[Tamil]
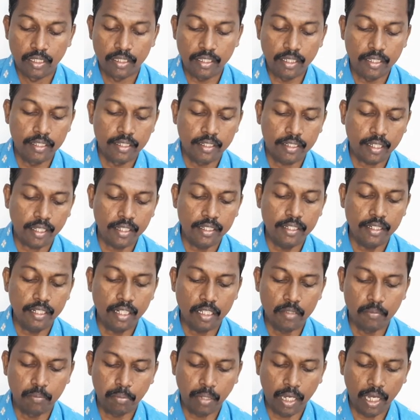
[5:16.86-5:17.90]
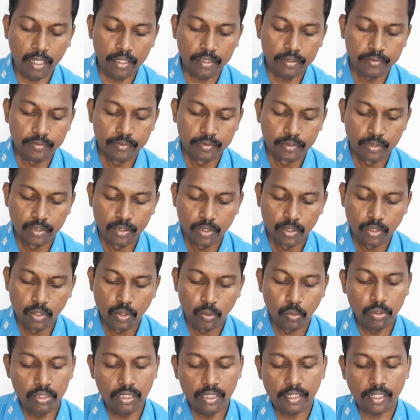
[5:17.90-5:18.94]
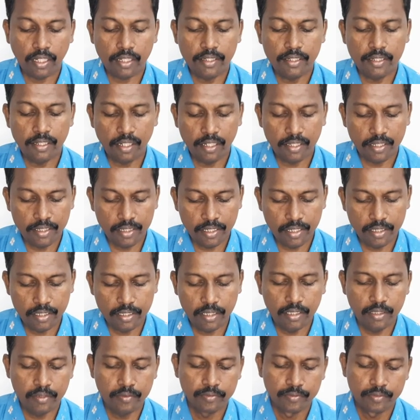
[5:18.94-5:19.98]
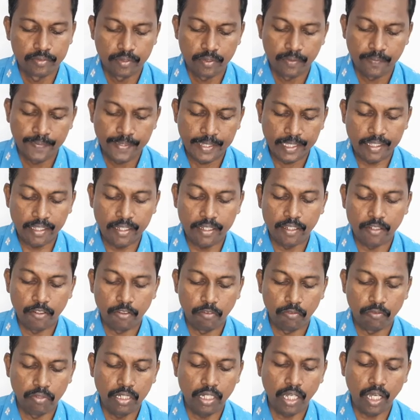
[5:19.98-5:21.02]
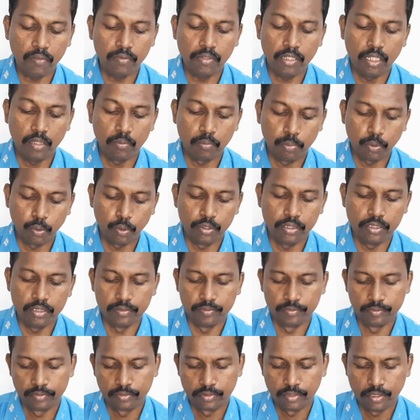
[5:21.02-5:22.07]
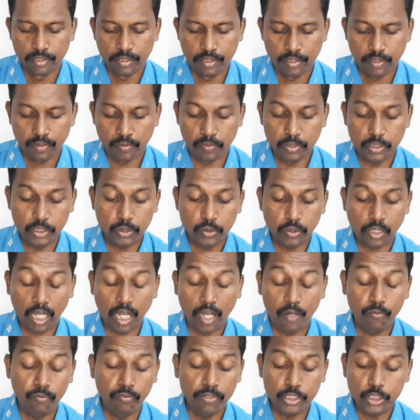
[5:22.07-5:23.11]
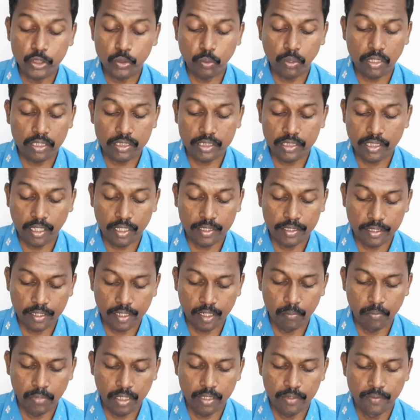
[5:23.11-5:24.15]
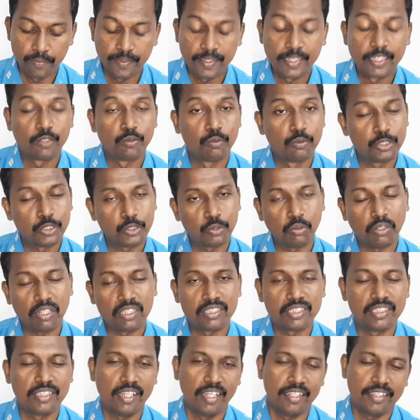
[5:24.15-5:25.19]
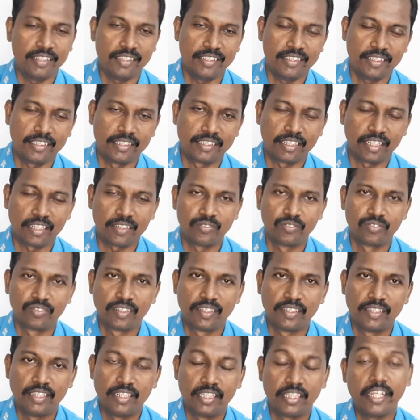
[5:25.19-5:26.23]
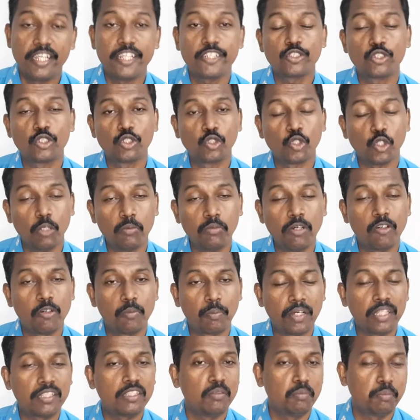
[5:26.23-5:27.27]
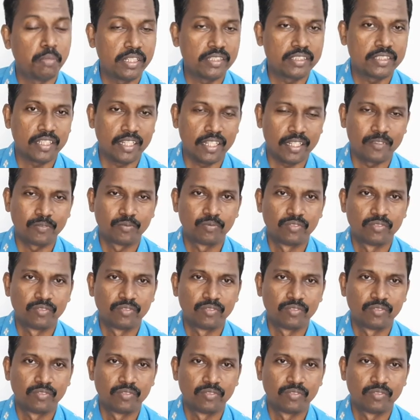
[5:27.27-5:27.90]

என் கைகளை பார் உன் கைகளை நீட்டி என் விழாவிலே போடு விசு அவ்விசுவாசியாயிராமல் விசுவாசியாயிரு என்றார் இயேசு தோமாவை பார்த்து பேசுகிற